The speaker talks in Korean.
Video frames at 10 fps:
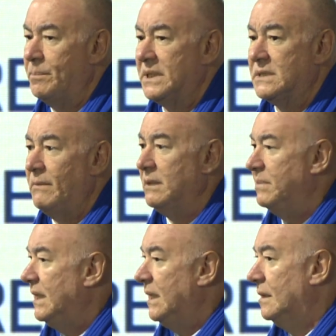경쟁,
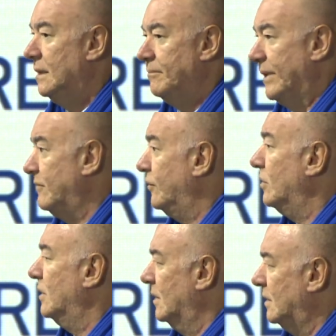프론티어 경쟁,
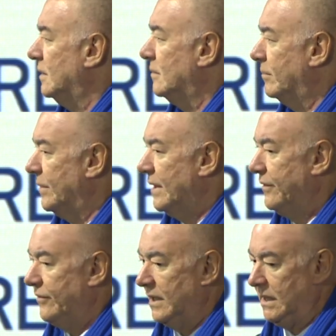한국 경쟁으로
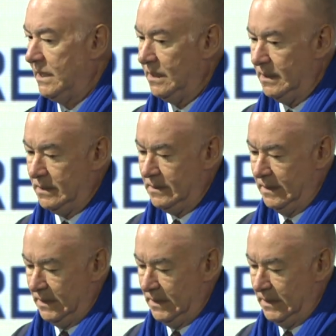구분하고